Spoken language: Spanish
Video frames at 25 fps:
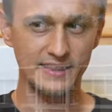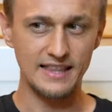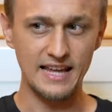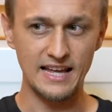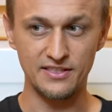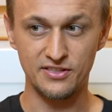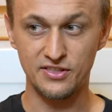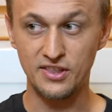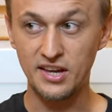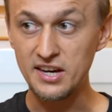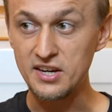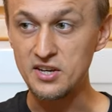a
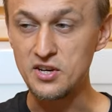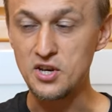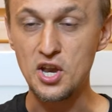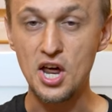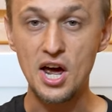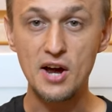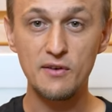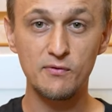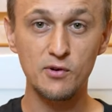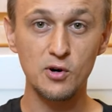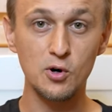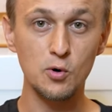los que
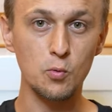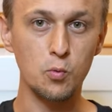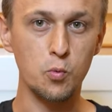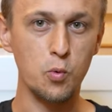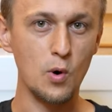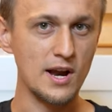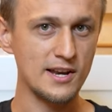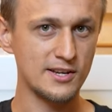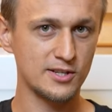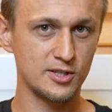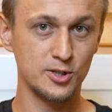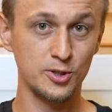nunca
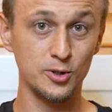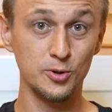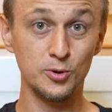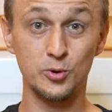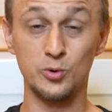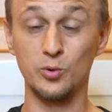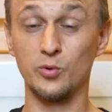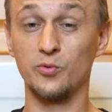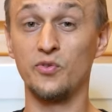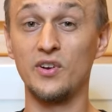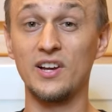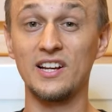había ido
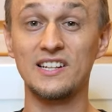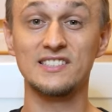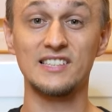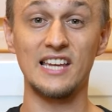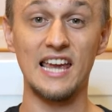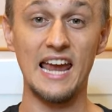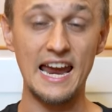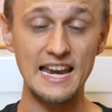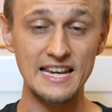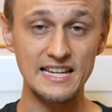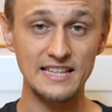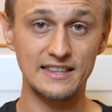a
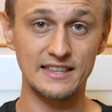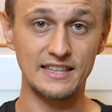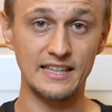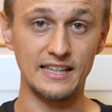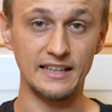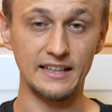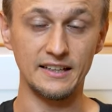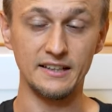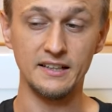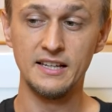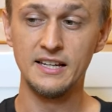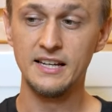reparar
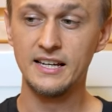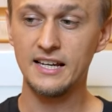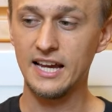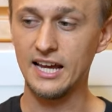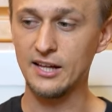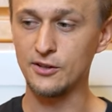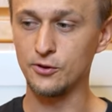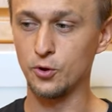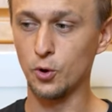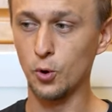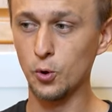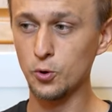nada.
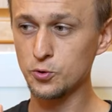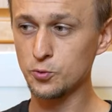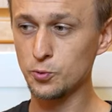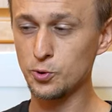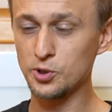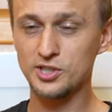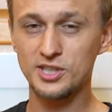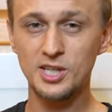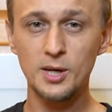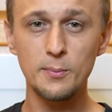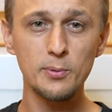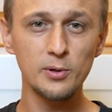Y eran
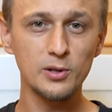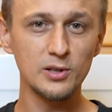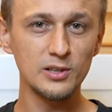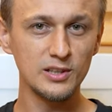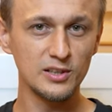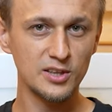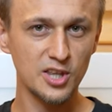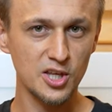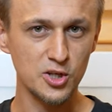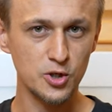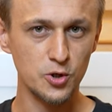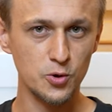los
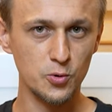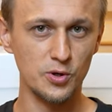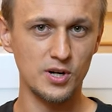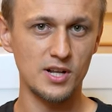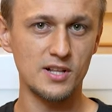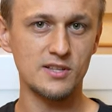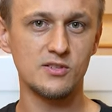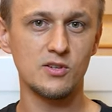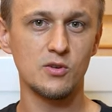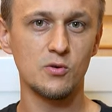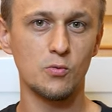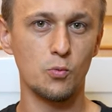apartamentos en
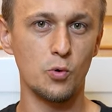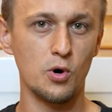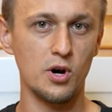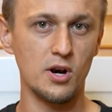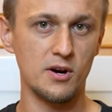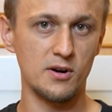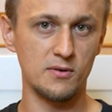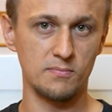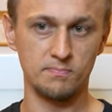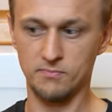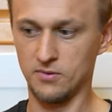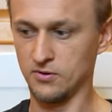los que las
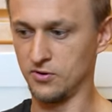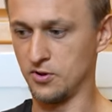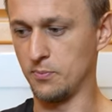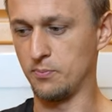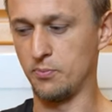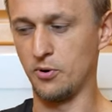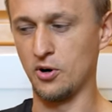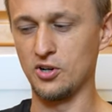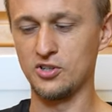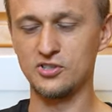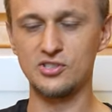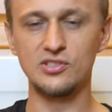personas
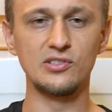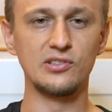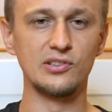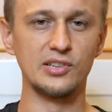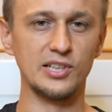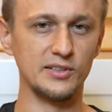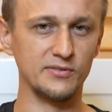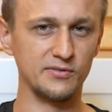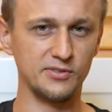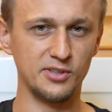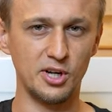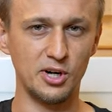vivían ahí
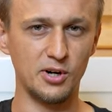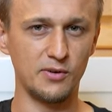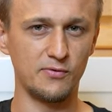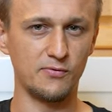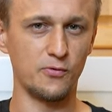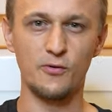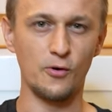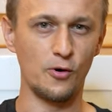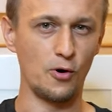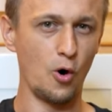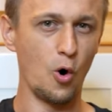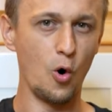por
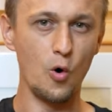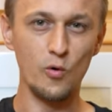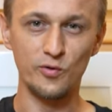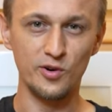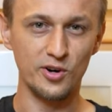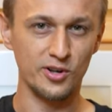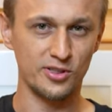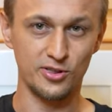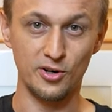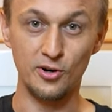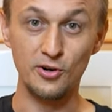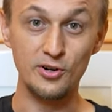30
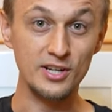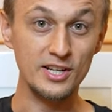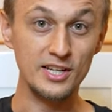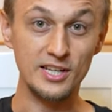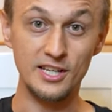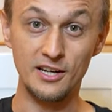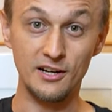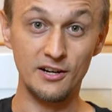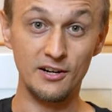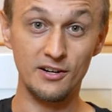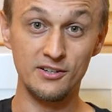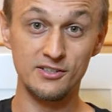años,
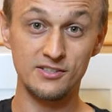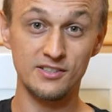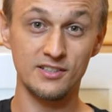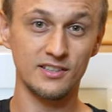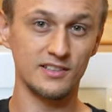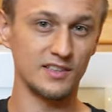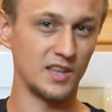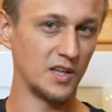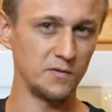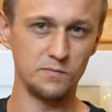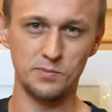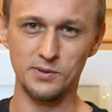toda la
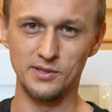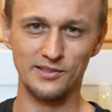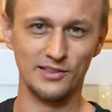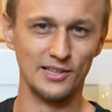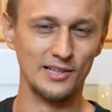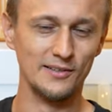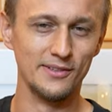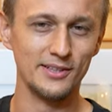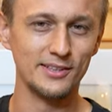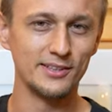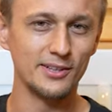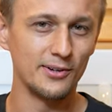vida.
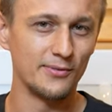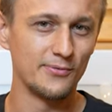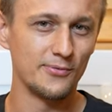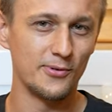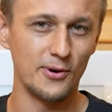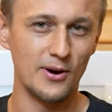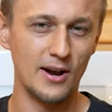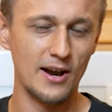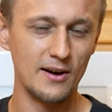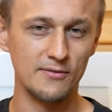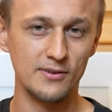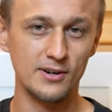Y
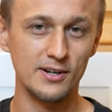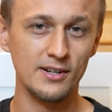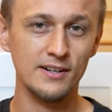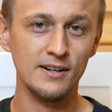si